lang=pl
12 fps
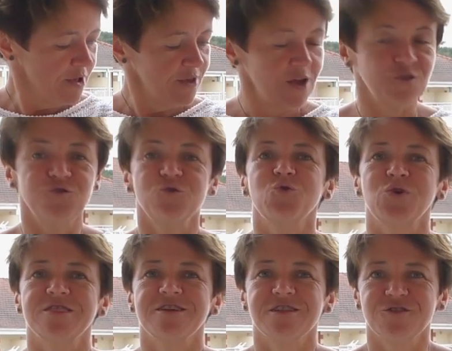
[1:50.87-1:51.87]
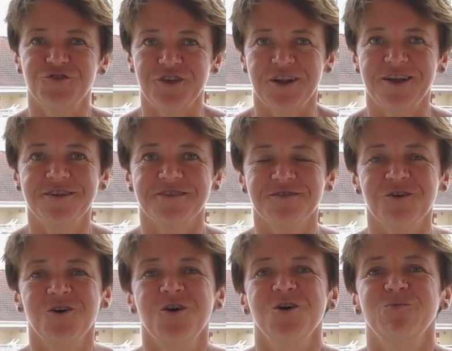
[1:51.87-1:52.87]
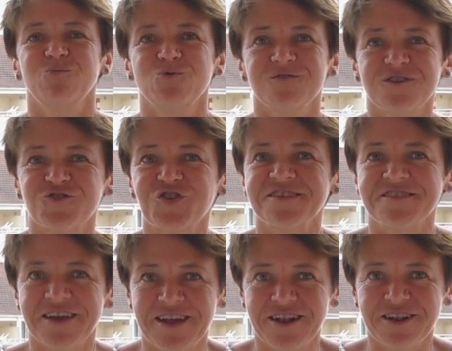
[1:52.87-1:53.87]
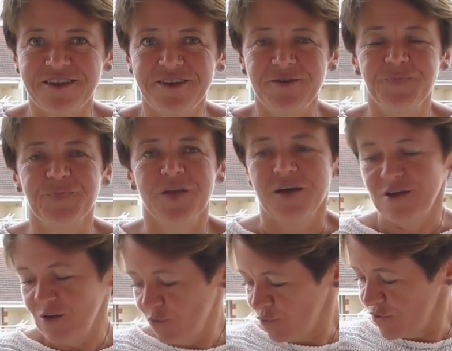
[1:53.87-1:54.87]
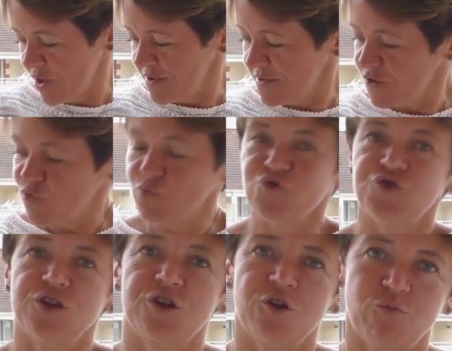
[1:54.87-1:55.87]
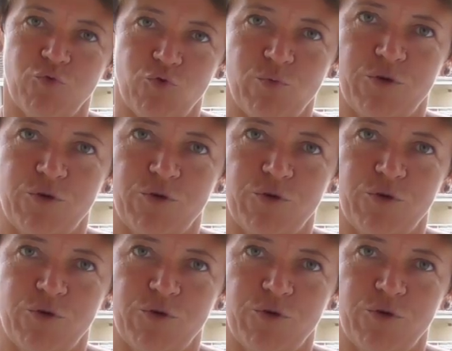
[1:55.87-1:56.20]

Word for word: jak się układa na ciele, jest to bluzeczka z Elli. Tutaj zeszło 4,5